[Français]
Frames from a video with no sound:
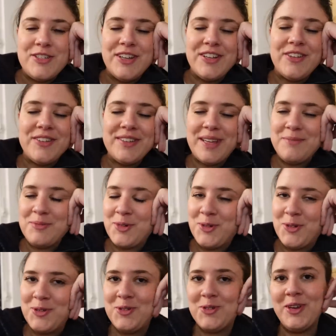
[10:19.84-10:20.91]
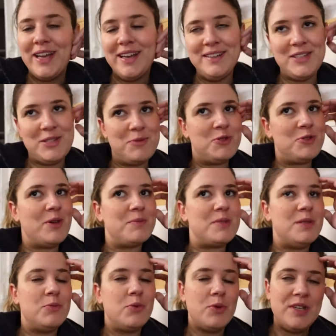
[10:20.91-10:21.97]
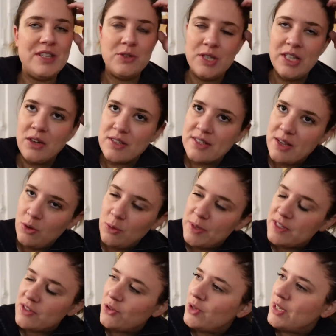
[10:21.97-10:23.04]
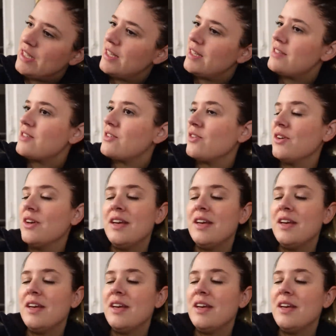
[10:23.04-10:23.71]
Je viens de rentrer de mon cours de yoga. Je me suis un petit peu isolée dans le salon parce que Inès